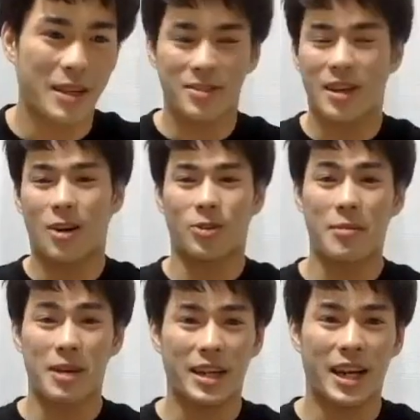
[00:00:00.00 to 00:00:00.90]
まずはお
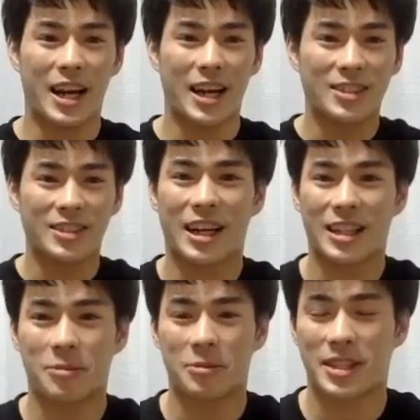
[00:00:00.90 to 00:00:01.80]
名前から
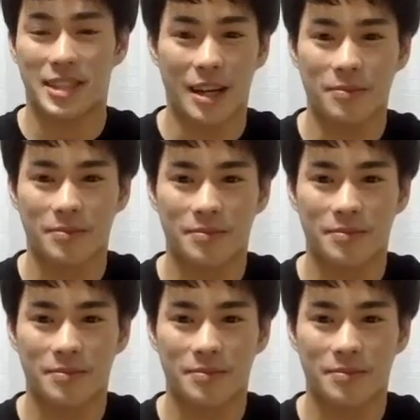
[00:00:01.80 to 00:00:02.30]
伺ってもいいですか